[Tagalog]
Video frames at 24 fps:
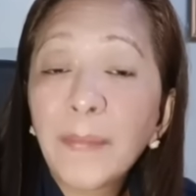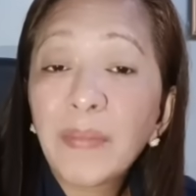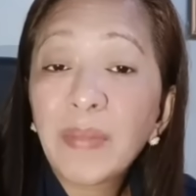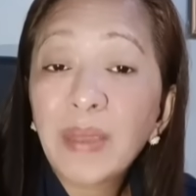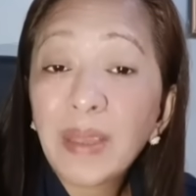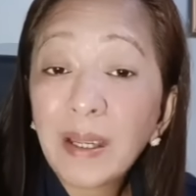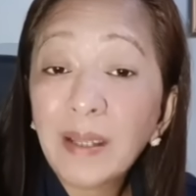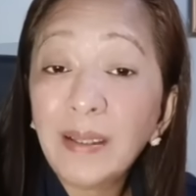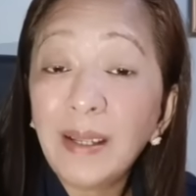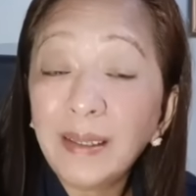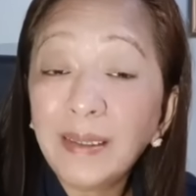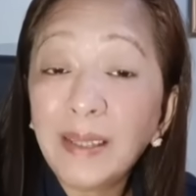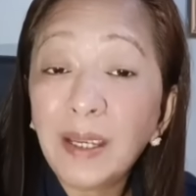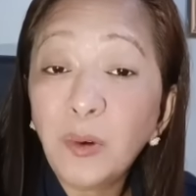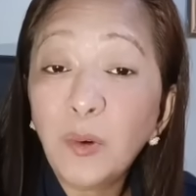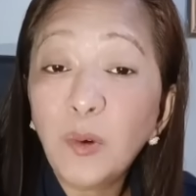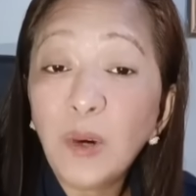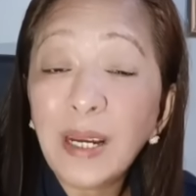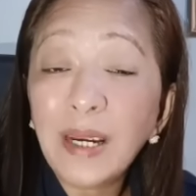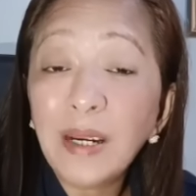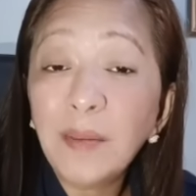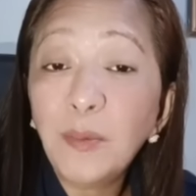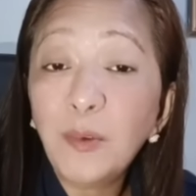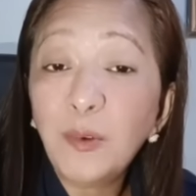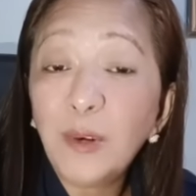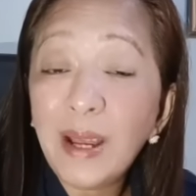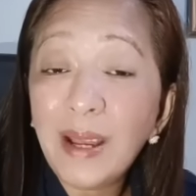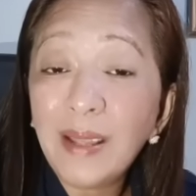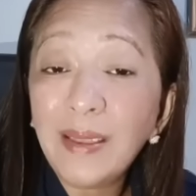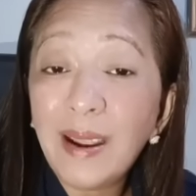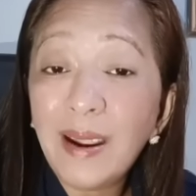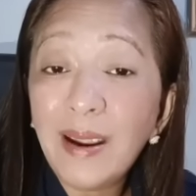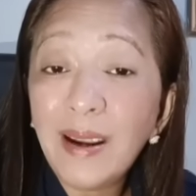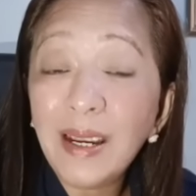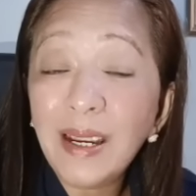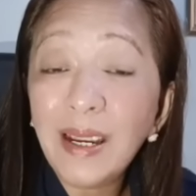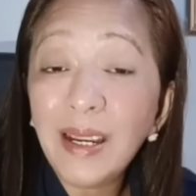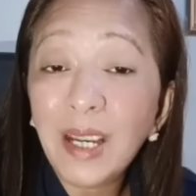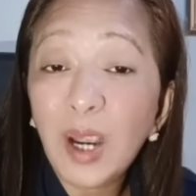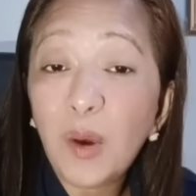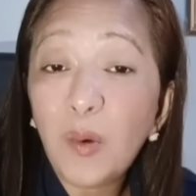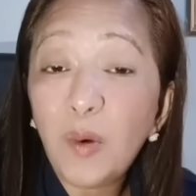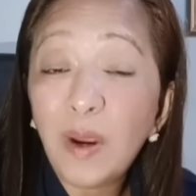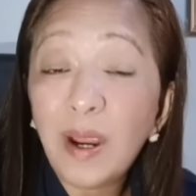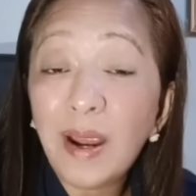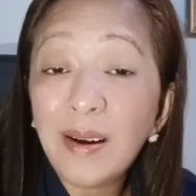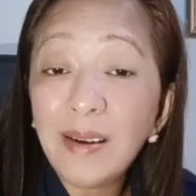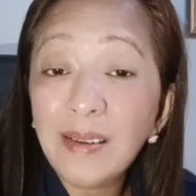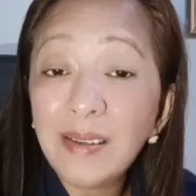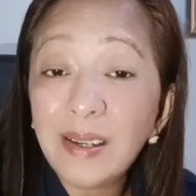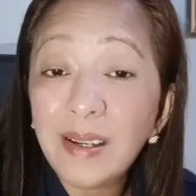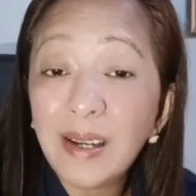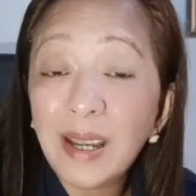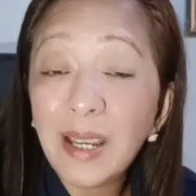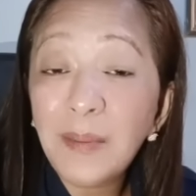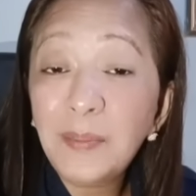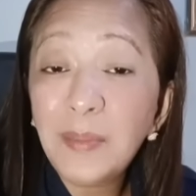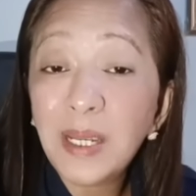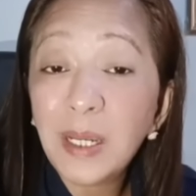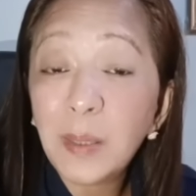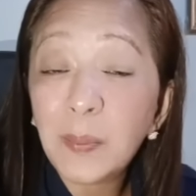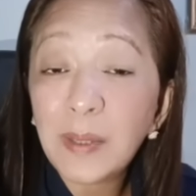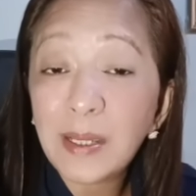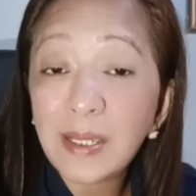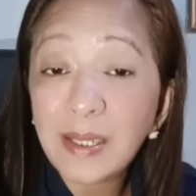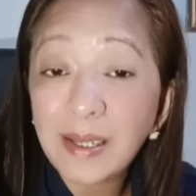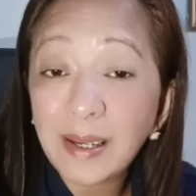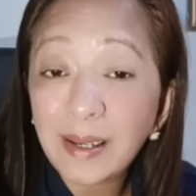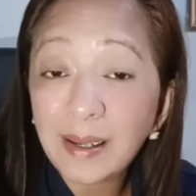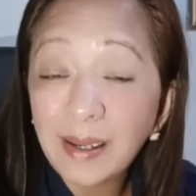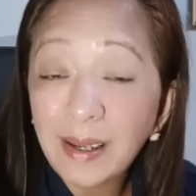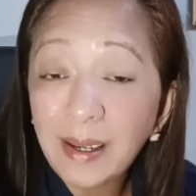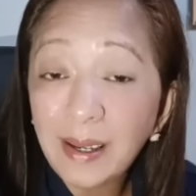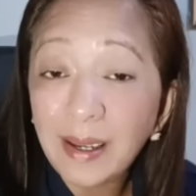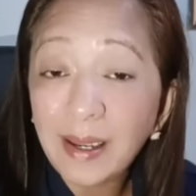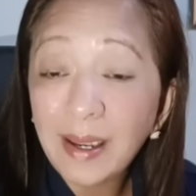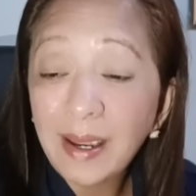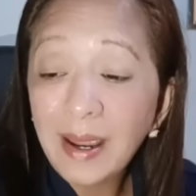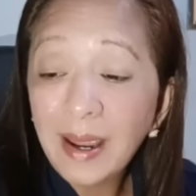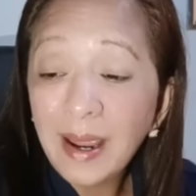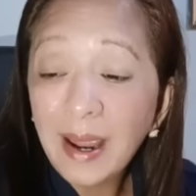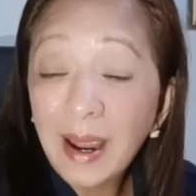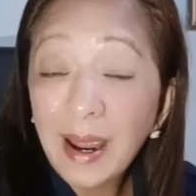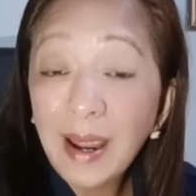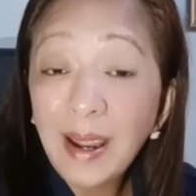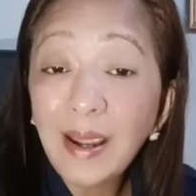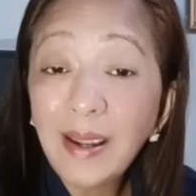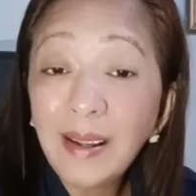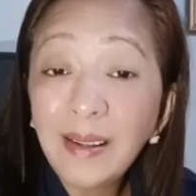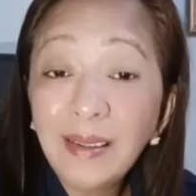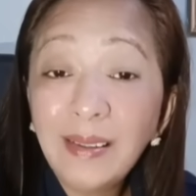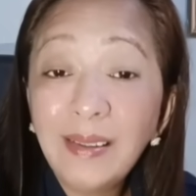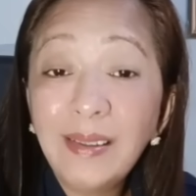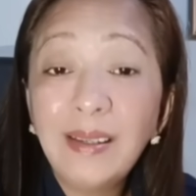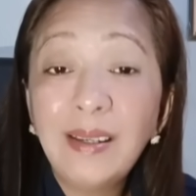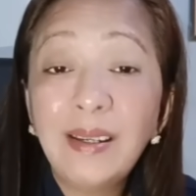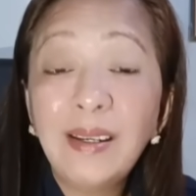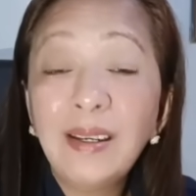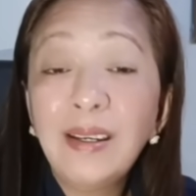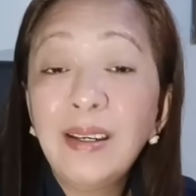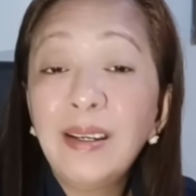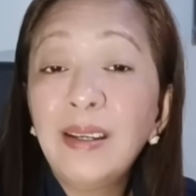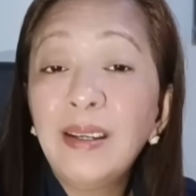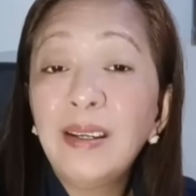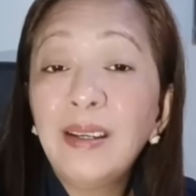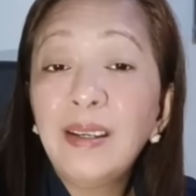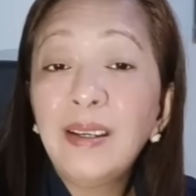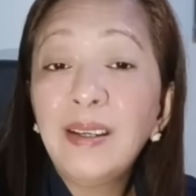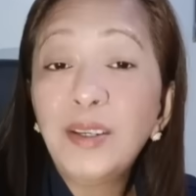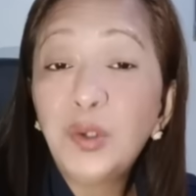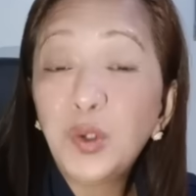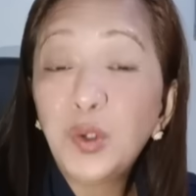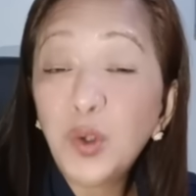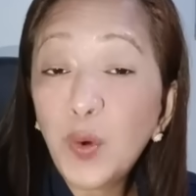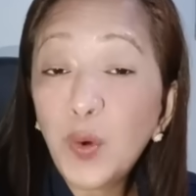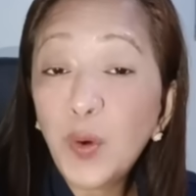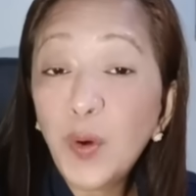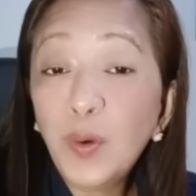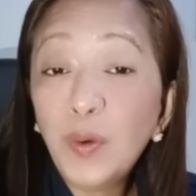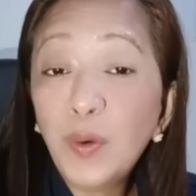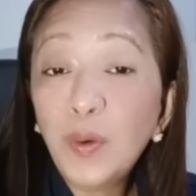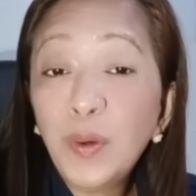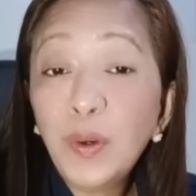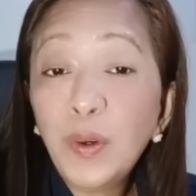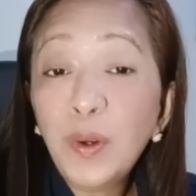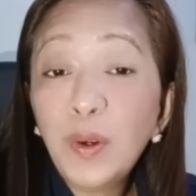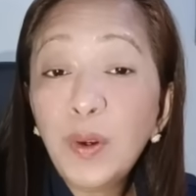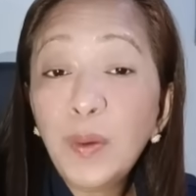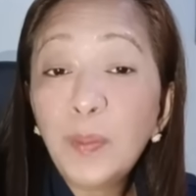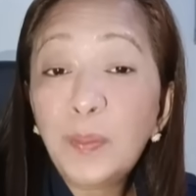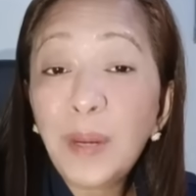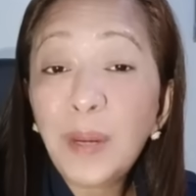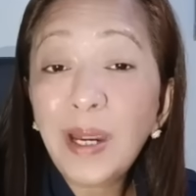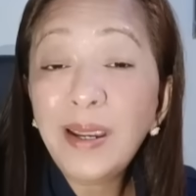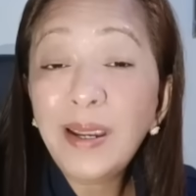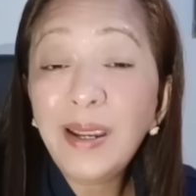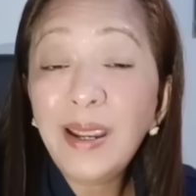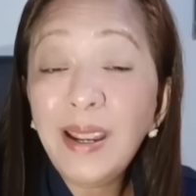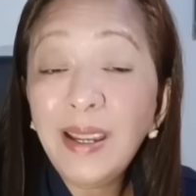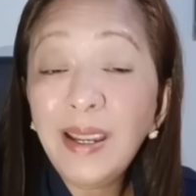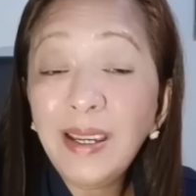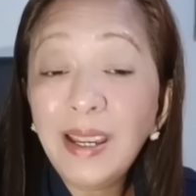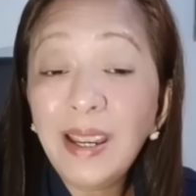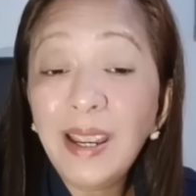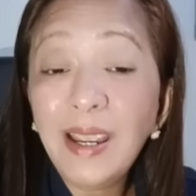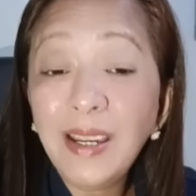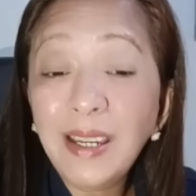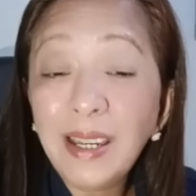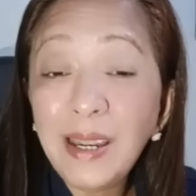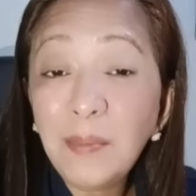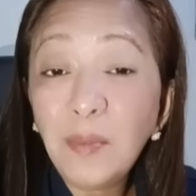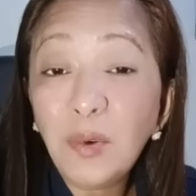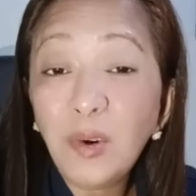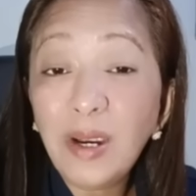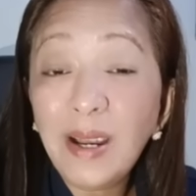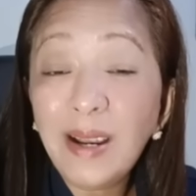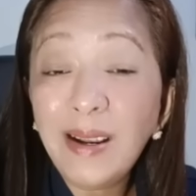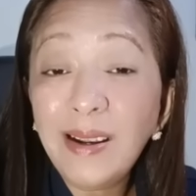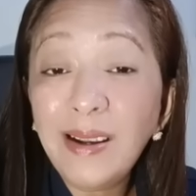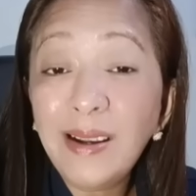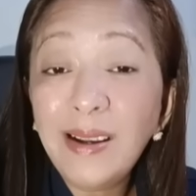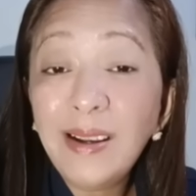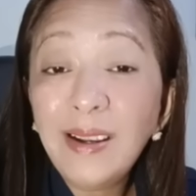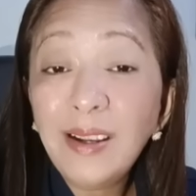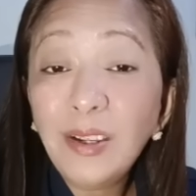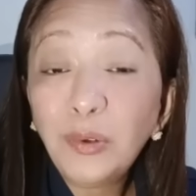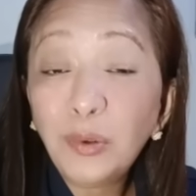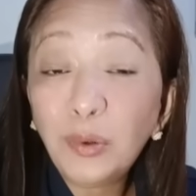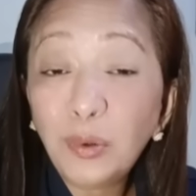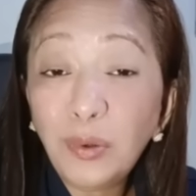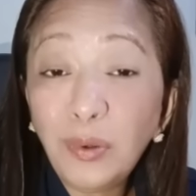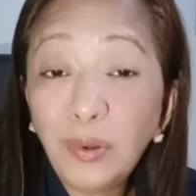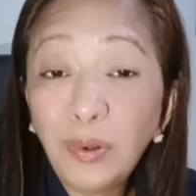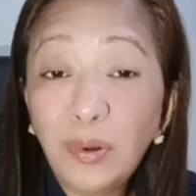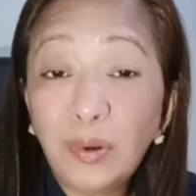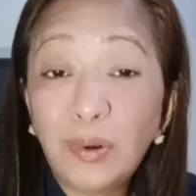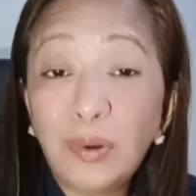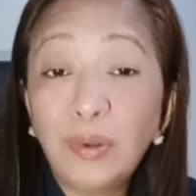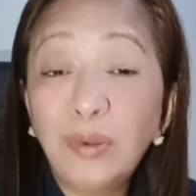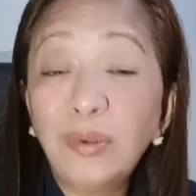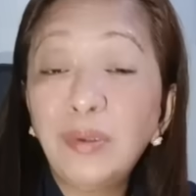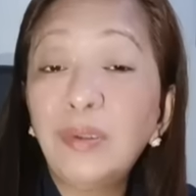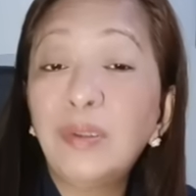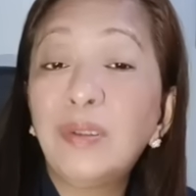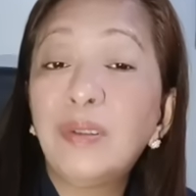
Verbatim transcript: Nagtanong ka rin muna dahil ikaw, Arjin, ay beneficiary. And yung paghingi-hingi mo ng tulong,